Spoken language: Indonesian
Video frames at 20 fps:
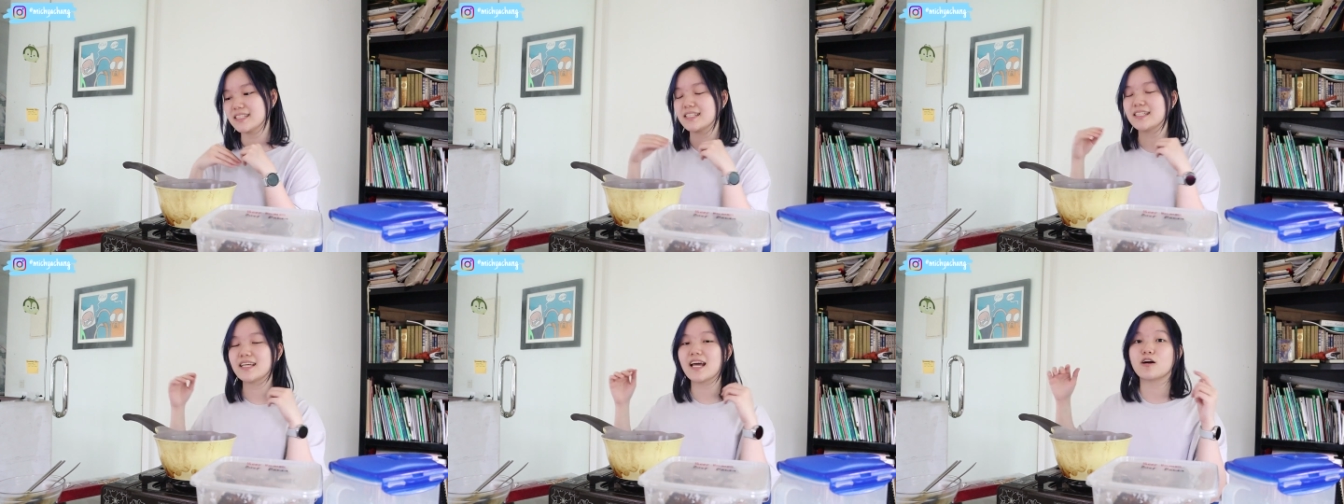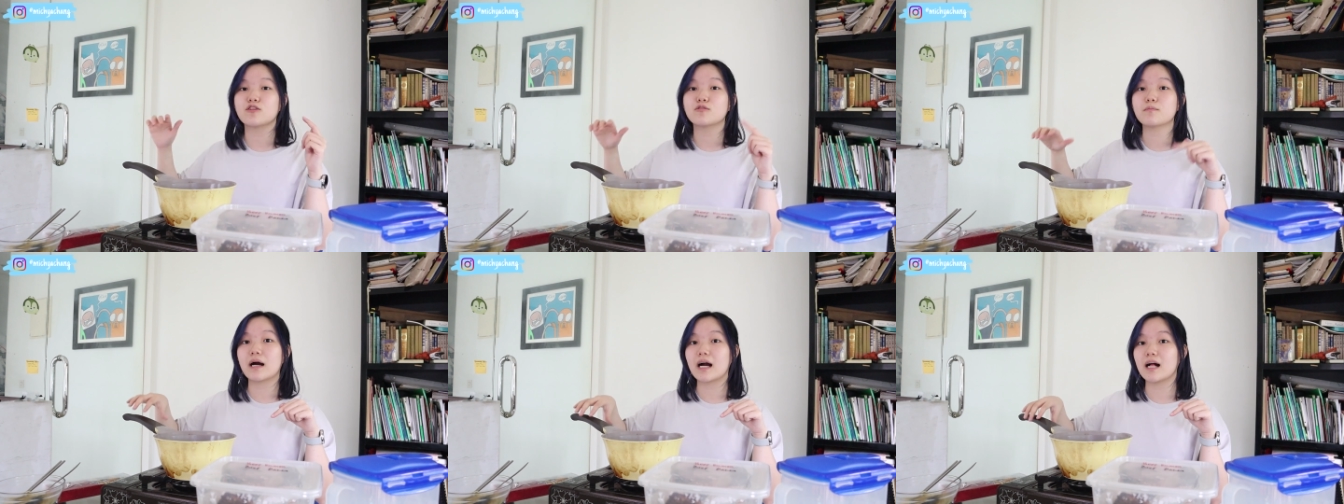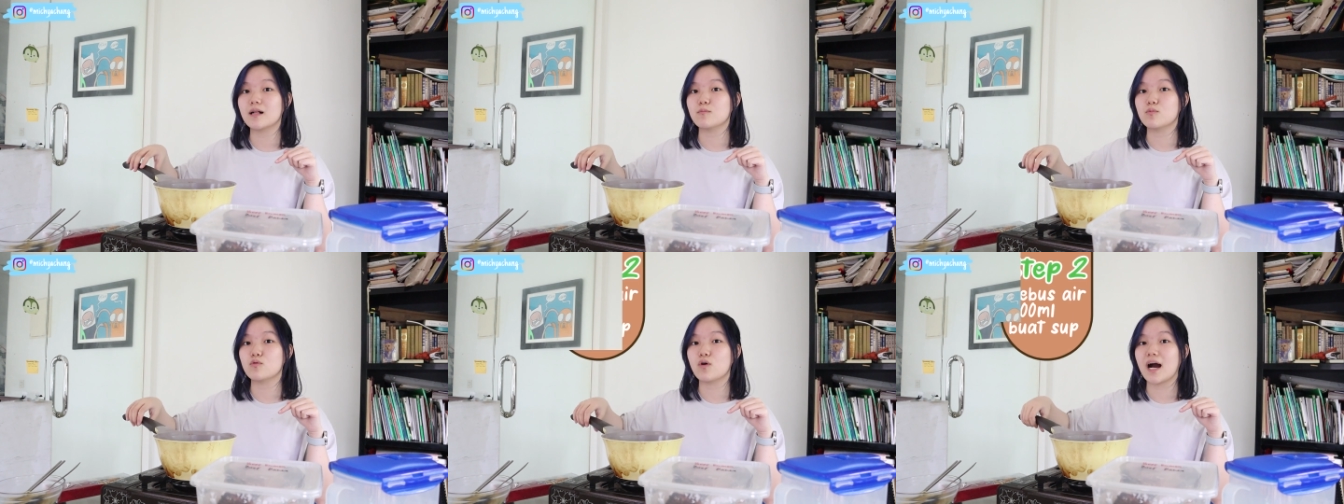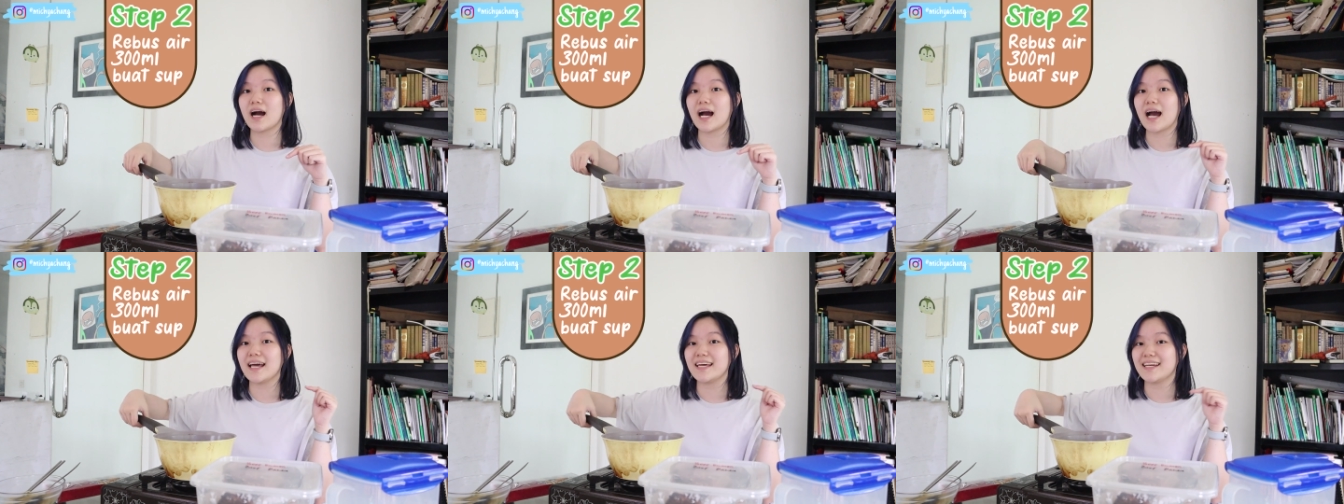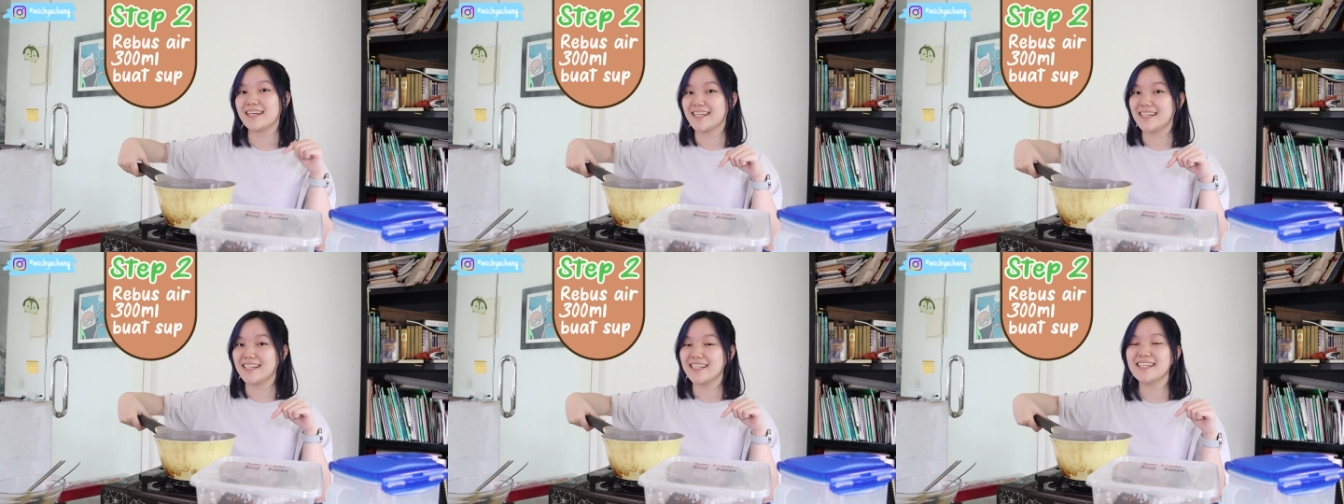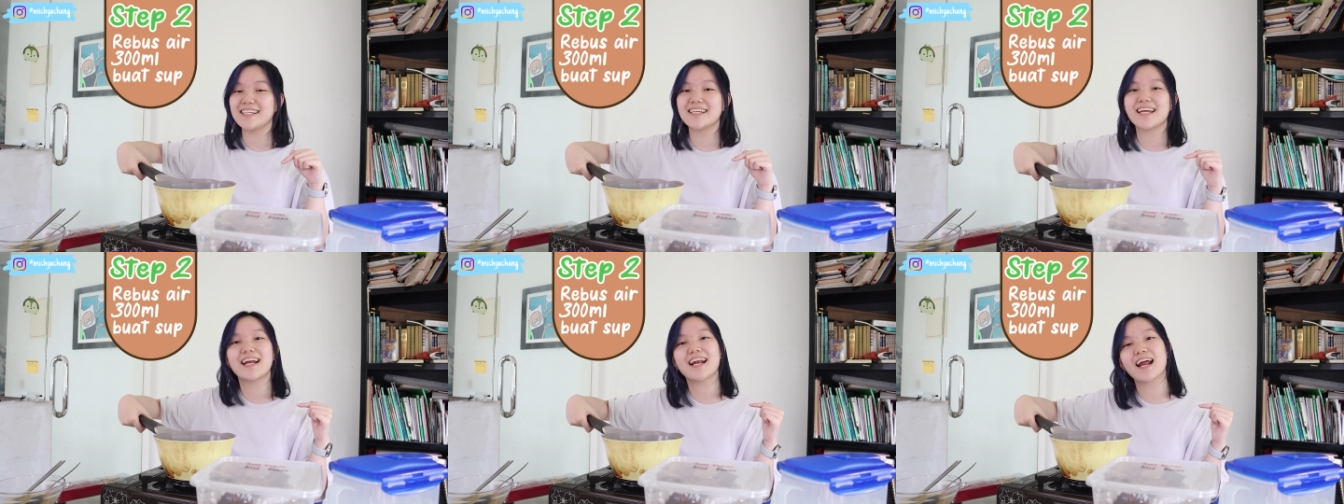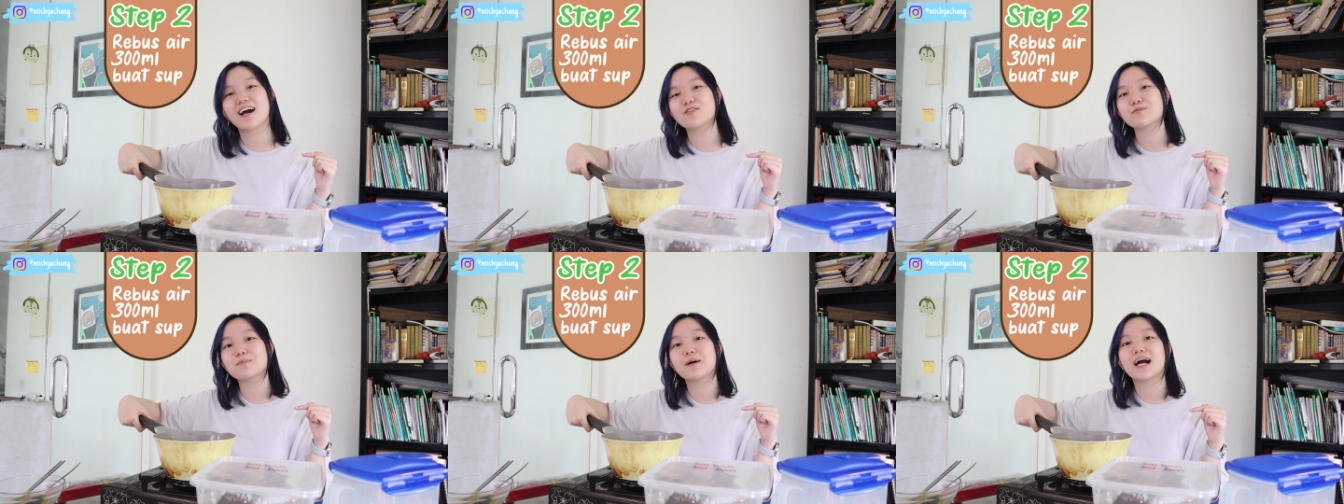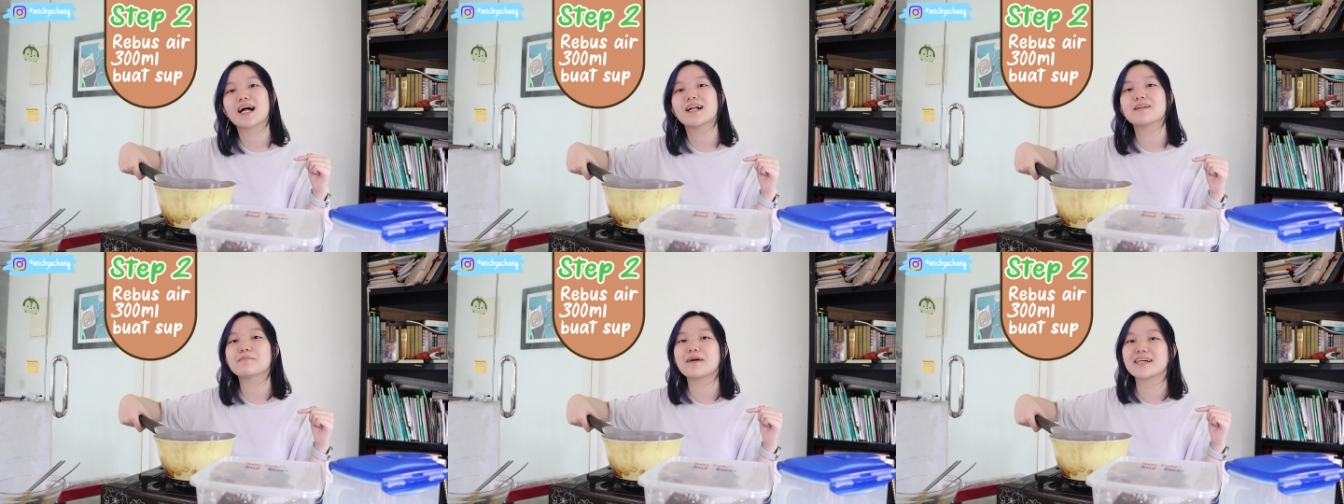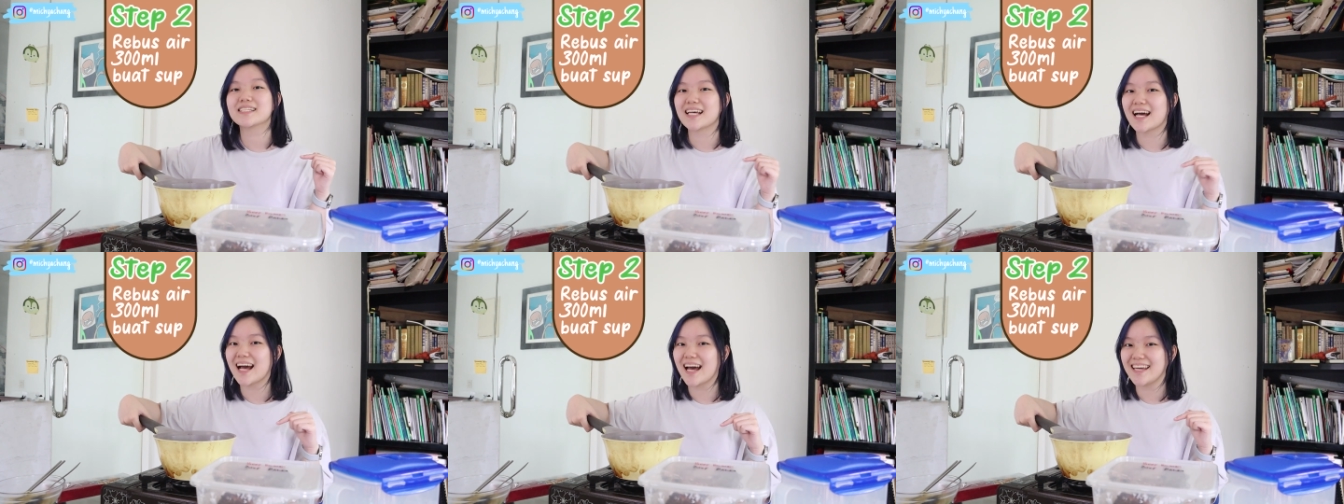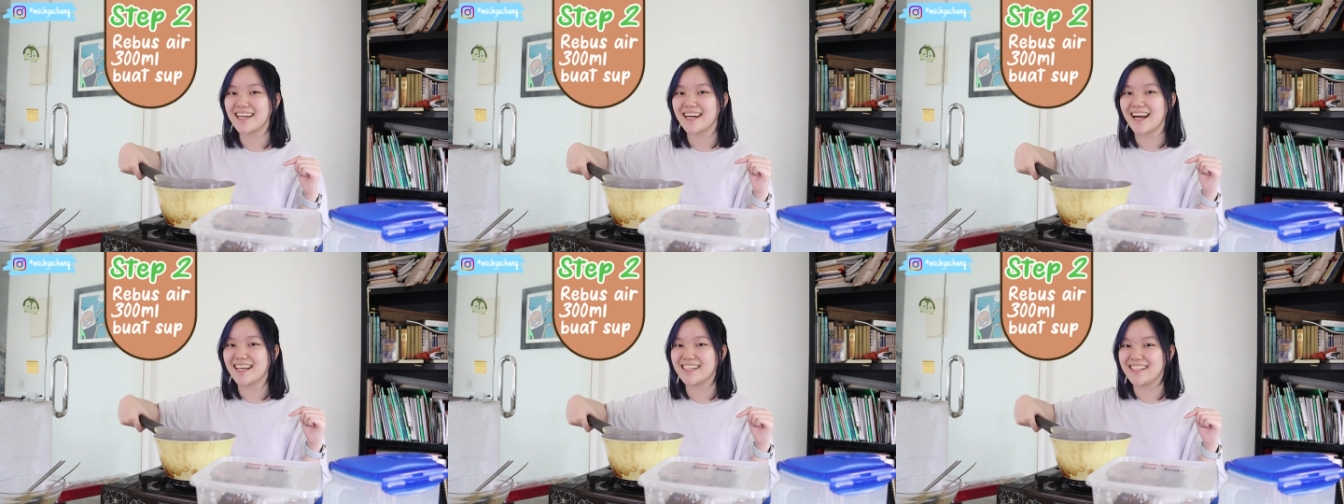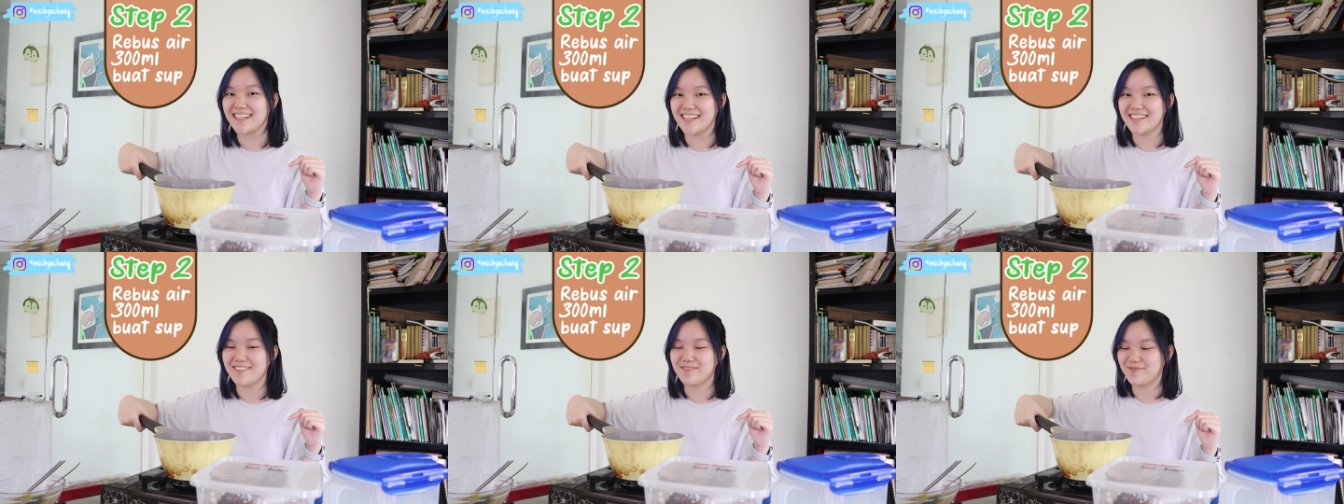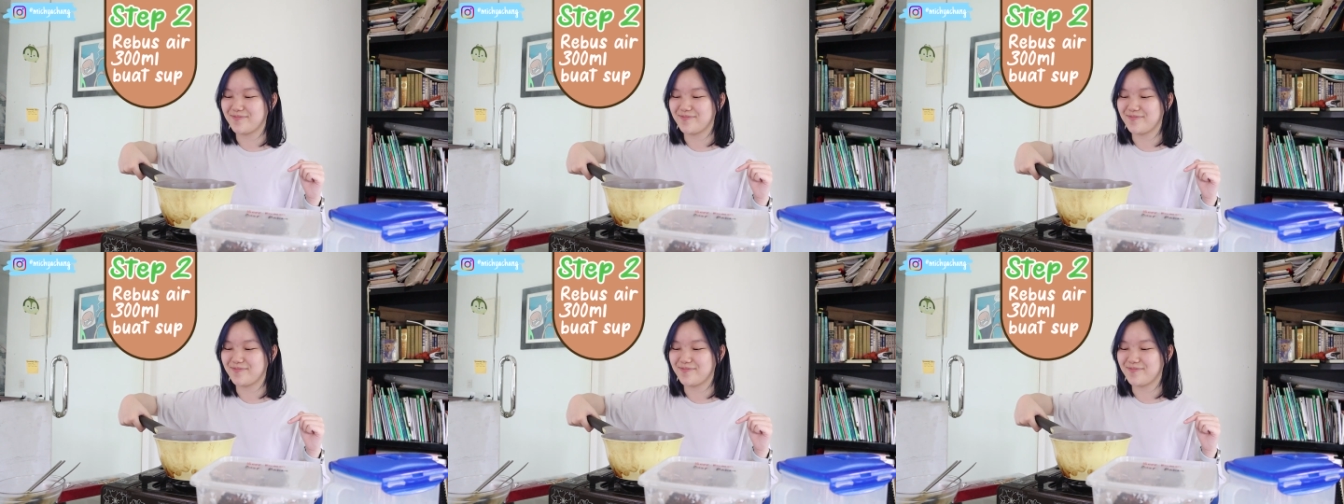Jadi aku bakal buang air ini dan aku bakal masak air lagi.